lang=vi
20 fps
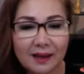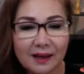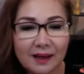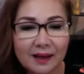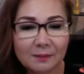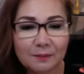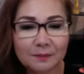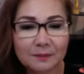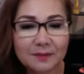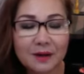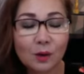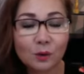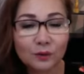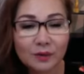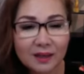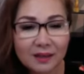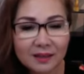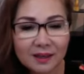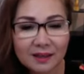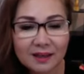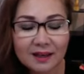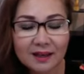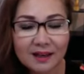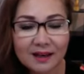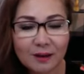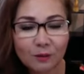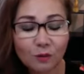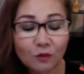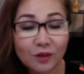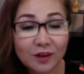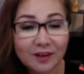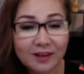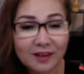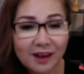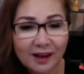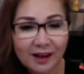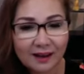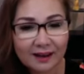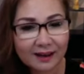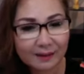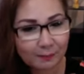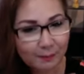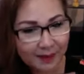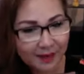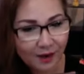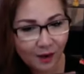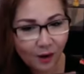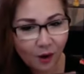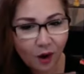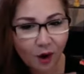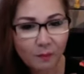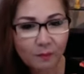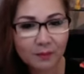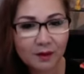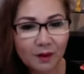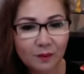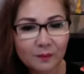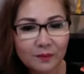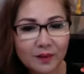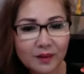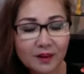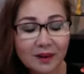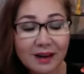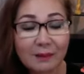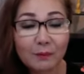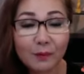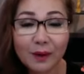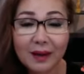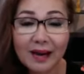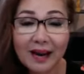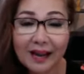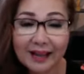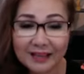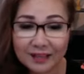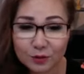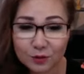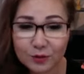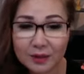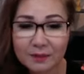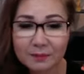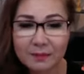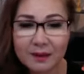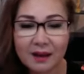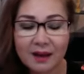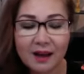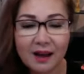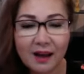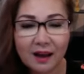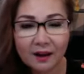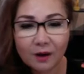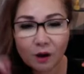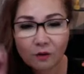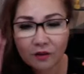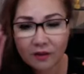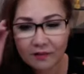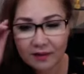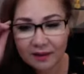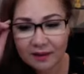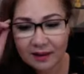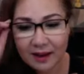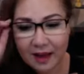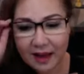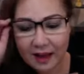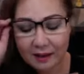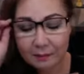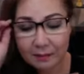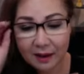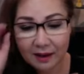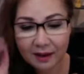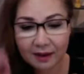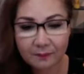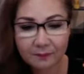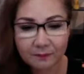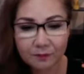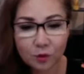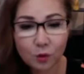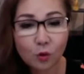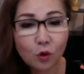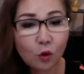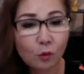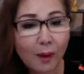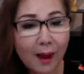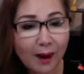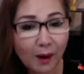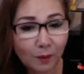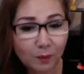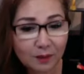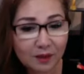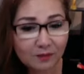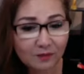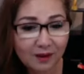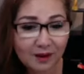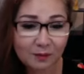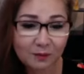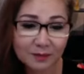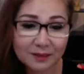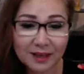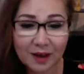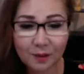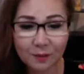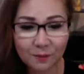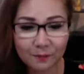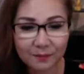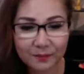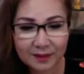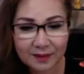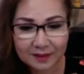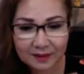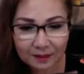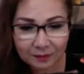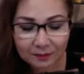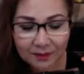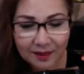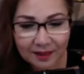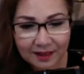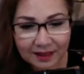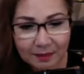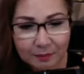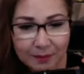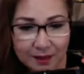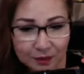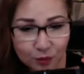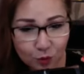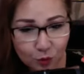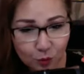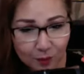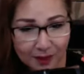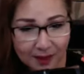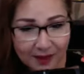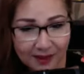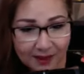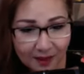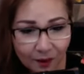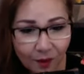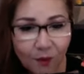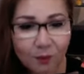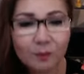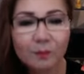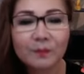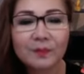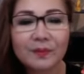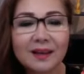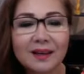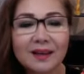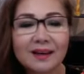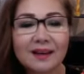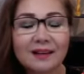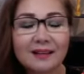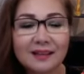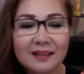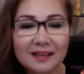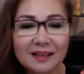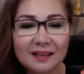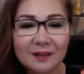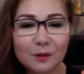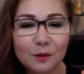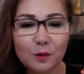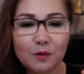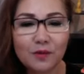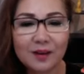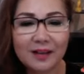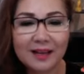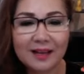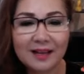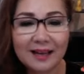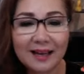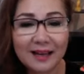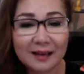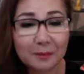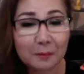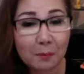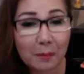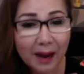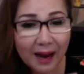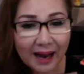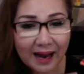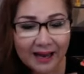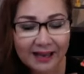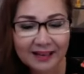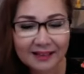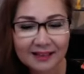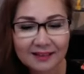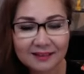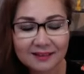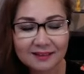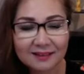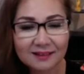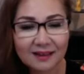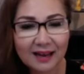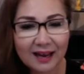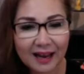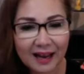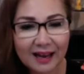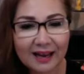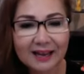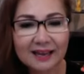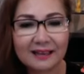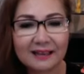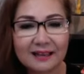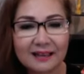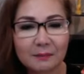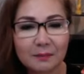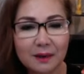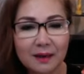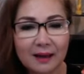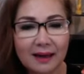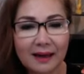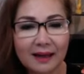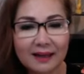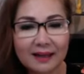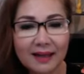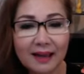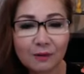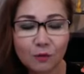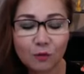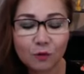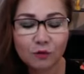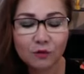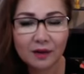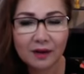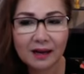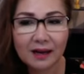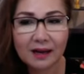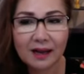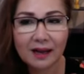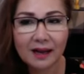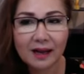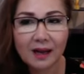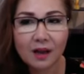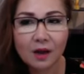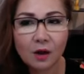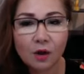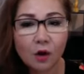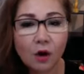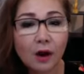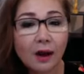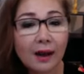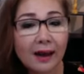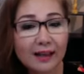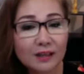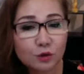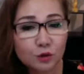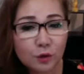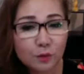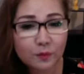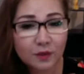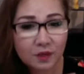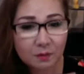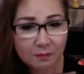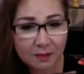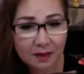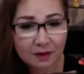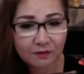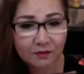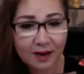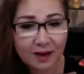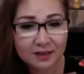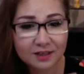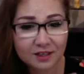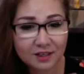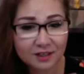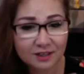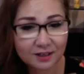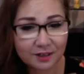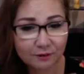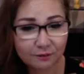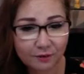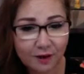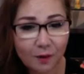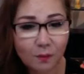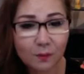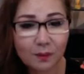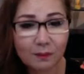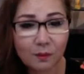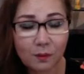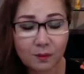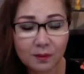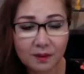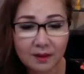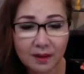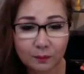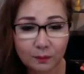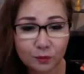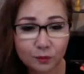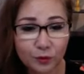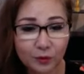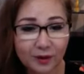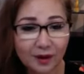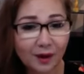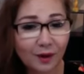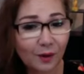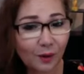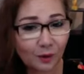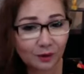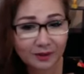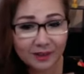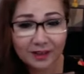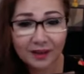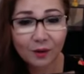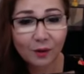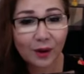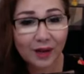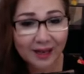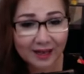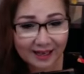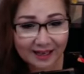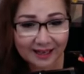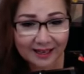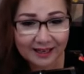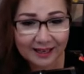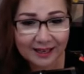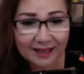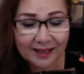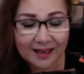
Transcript: Um, đầu tiên nhất đó là quý vị nhớ cách đây mấy hôm Ngọc Nhi có làm một cái livestream nói về vấn đề mà của cô bạn Ngọc Nhi với ông chồng trong thời kỳ mà chuẩn bị ly hôn đó. Thì thưa quý vị, ngày mai thứ hai thì mình lại nhắc quý vị là có cái livestream giữa mình với anh Trần Nhật Phong, là một người đọc truyện rất nổi tiếng ở Hoa Kỳ